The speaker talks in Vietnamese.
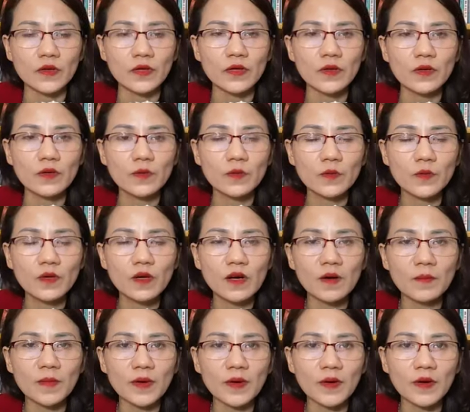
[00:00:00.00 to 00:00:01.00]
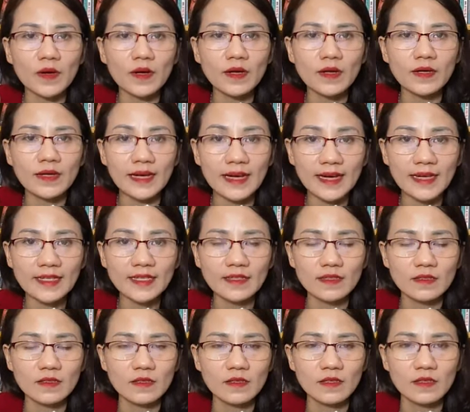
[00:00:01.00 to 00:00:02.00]
còn cái hũ cơm mà nói lời ghét
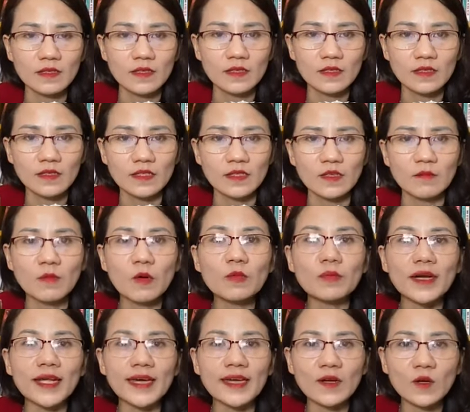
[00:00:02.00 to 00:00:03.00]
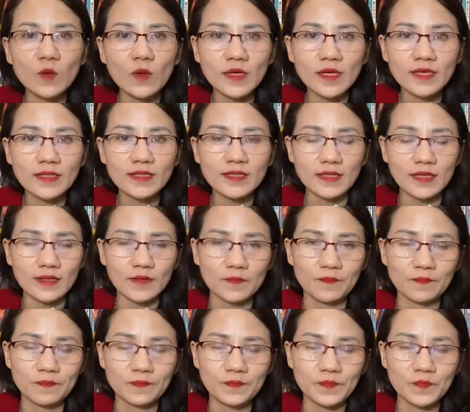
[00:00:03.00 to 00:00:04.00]
ấy, thì nó mốc đen luôn anh chị ạ
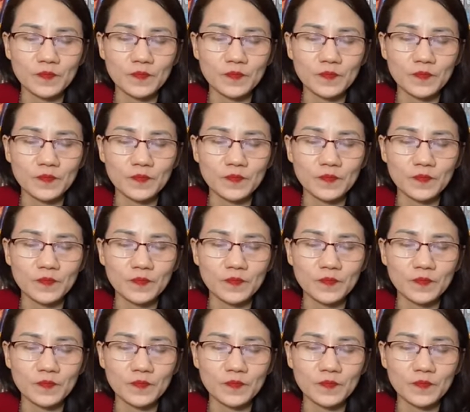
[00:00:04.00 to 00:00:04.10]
